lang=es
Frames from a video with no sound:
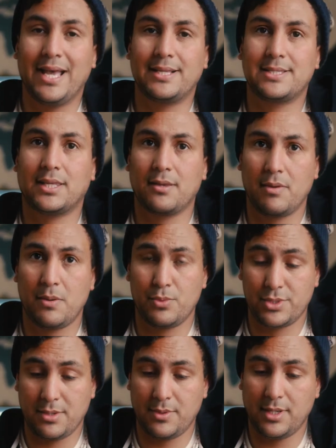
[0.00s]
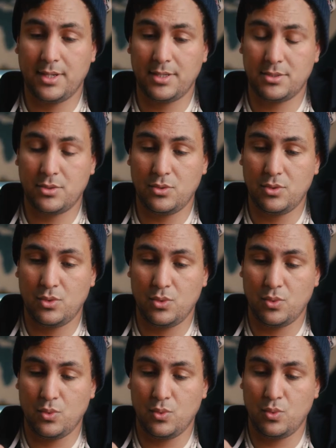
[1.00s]
Así que vamos a abrir esto.
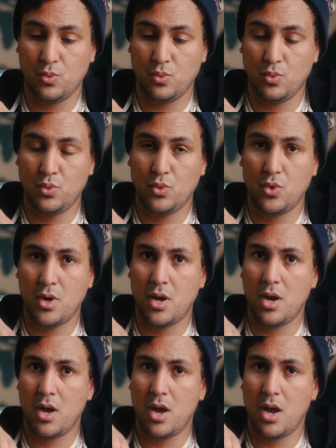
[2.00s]
¡Wow!